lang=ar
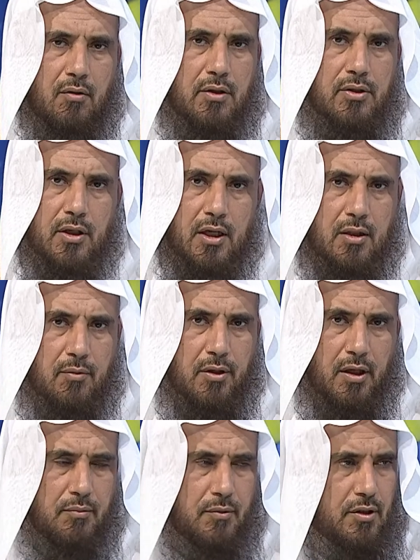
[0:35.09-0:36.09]
والاستعاذه
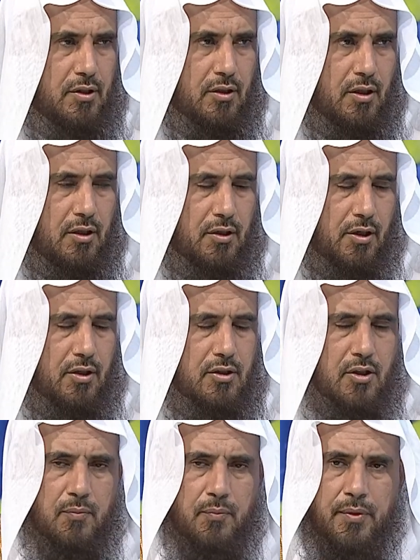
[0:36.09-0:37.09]
بالله من الشيطان
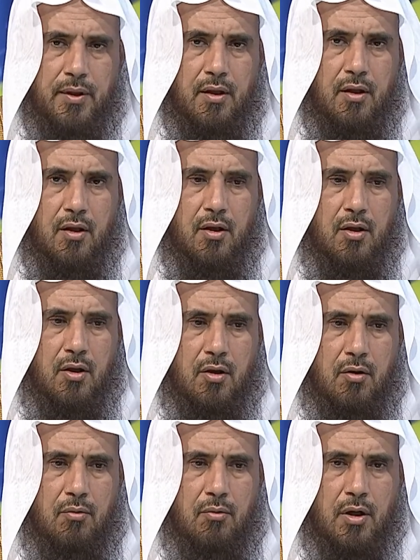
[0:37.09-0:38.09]
الرجيم
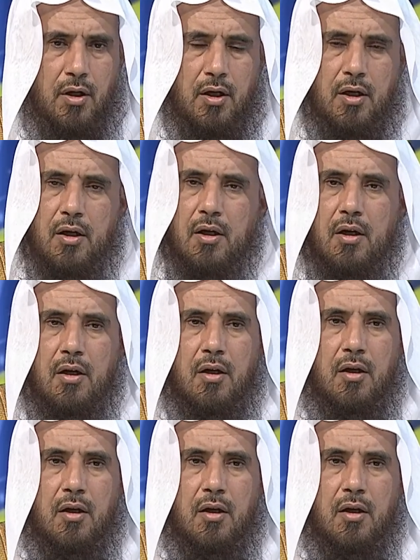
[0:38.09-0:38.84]
وايضا